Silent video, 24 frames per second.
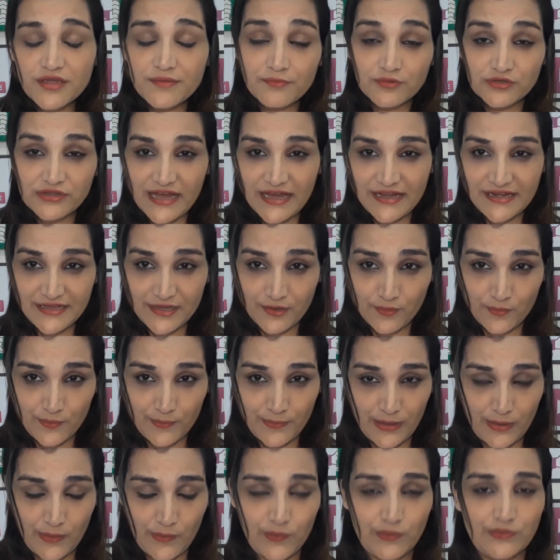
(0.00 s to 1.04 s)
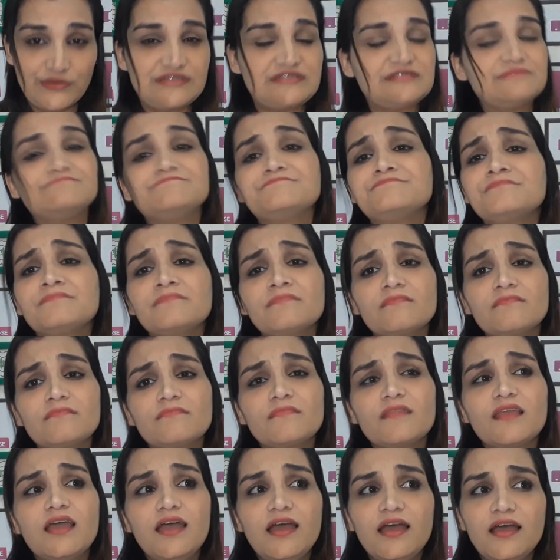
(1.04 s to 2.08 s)
mudaria alguma coisa?
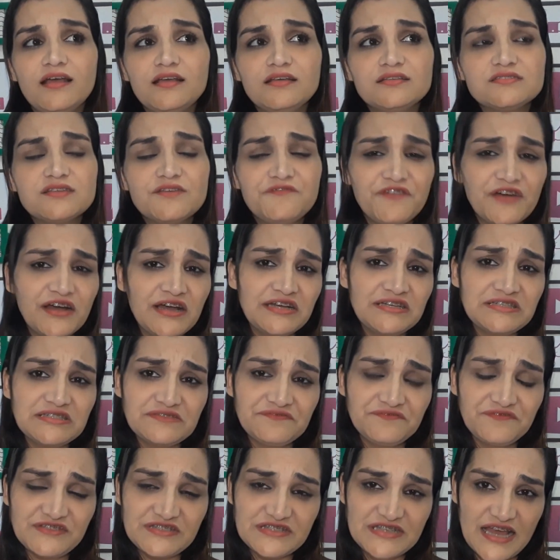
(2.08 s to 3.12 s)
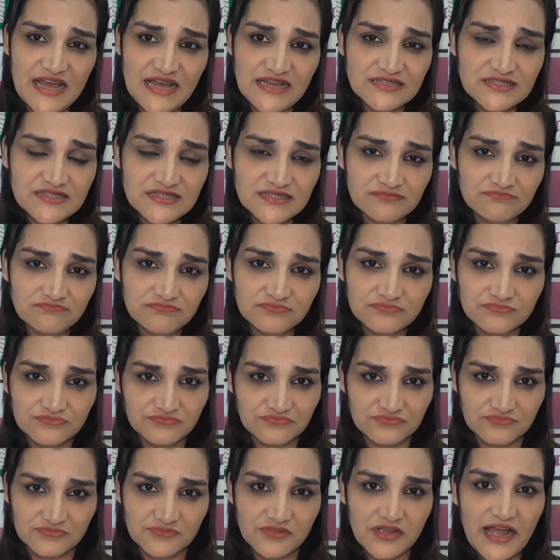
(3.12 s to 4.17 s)
É, se eu fizesse,
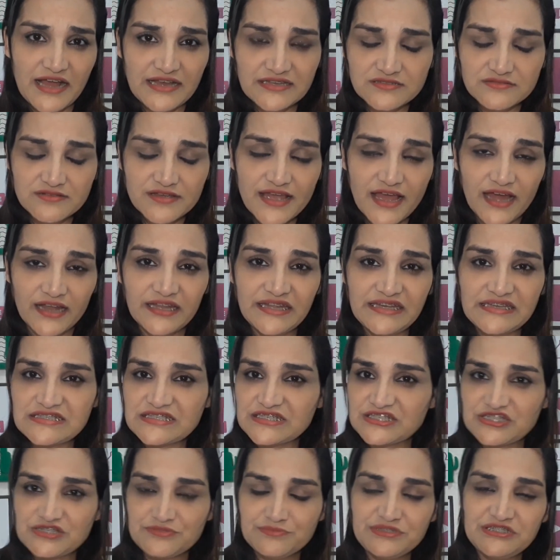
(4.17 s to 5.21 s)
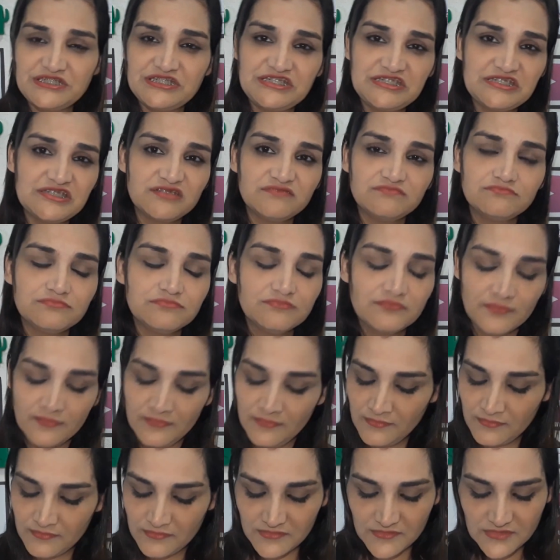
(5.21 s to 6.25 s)
um caso realeza de menina,
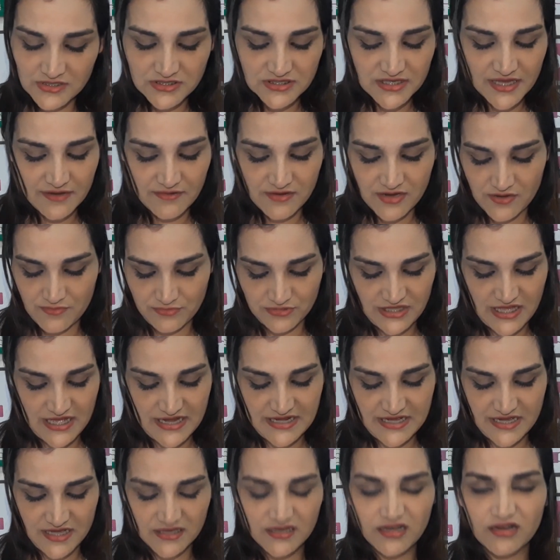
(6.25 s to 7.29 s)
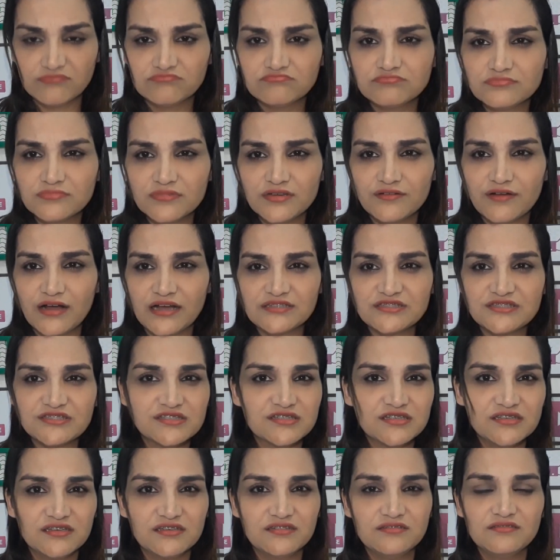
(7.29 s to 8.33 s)
não sei o que eu mudaria, não. Eu acho
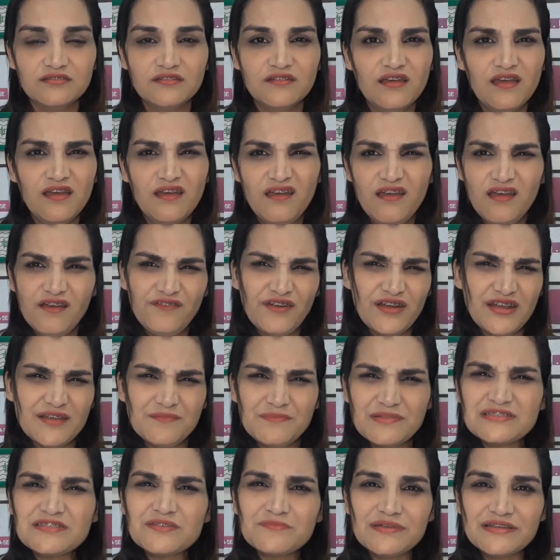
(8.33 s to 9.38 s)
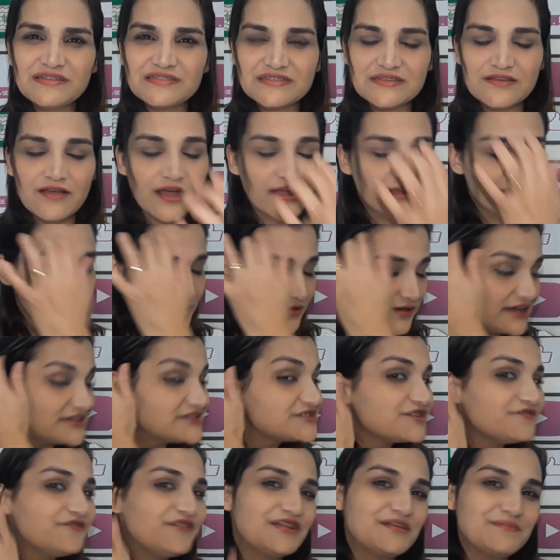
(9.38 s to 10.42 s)
que faria mais ou menos igual aquilo. Eu
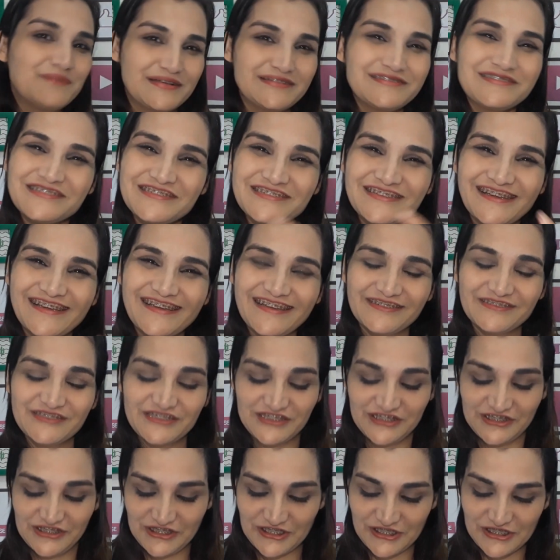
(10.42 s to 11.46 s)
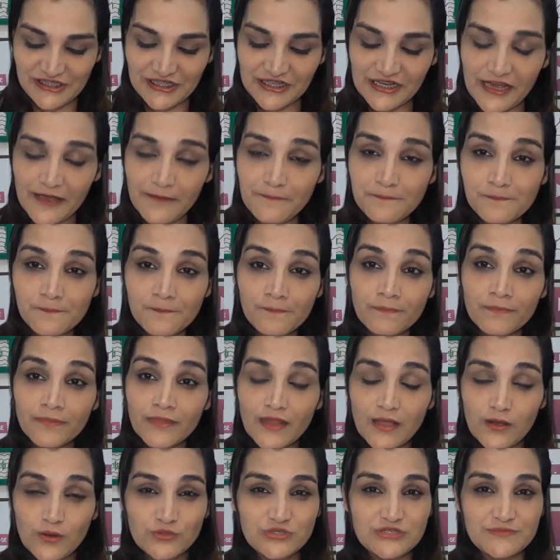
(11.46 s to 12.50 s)
acho que eu faria mais chique hoje em dia, né?
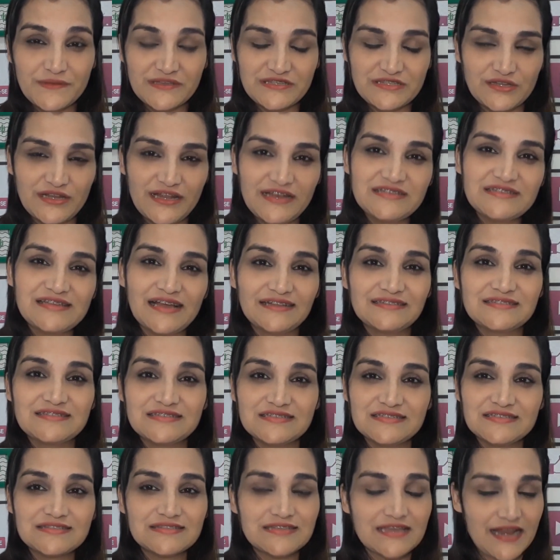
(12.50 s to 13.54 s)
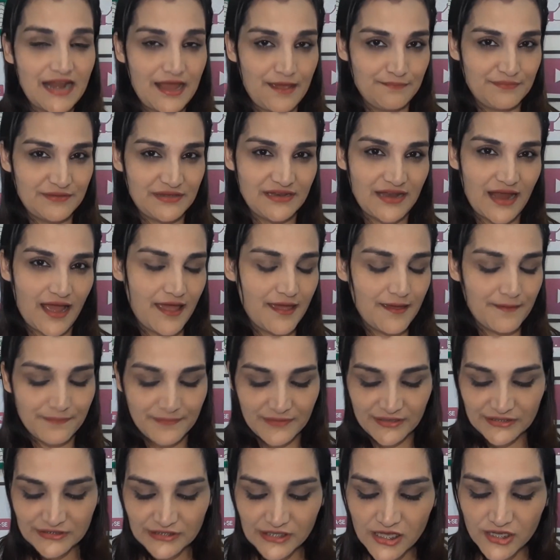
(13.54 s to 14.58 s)
Os personalizados em scrap, que na
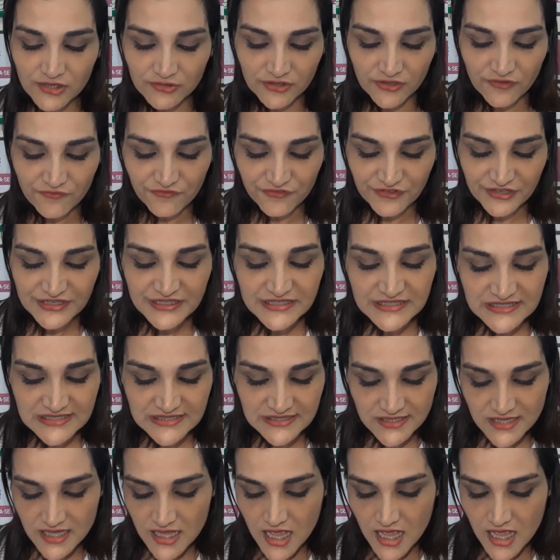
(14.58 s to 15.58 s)
época eu não fiz,